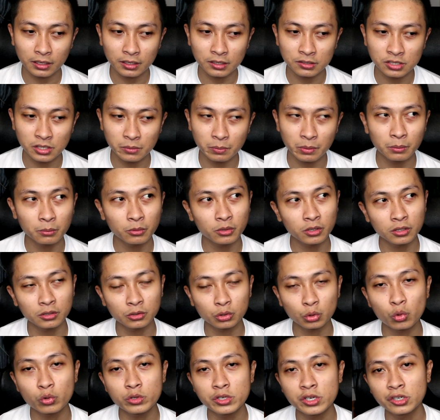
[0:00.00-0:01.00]
isipin mo
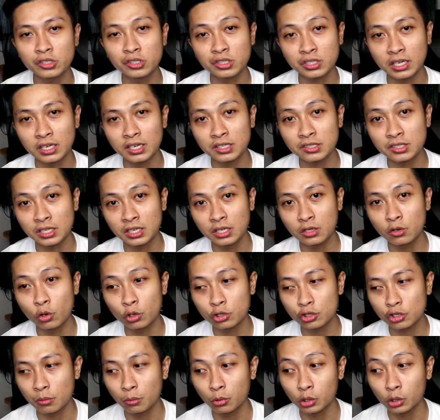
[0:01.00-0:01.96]
yan 2 years ka na sa negosyo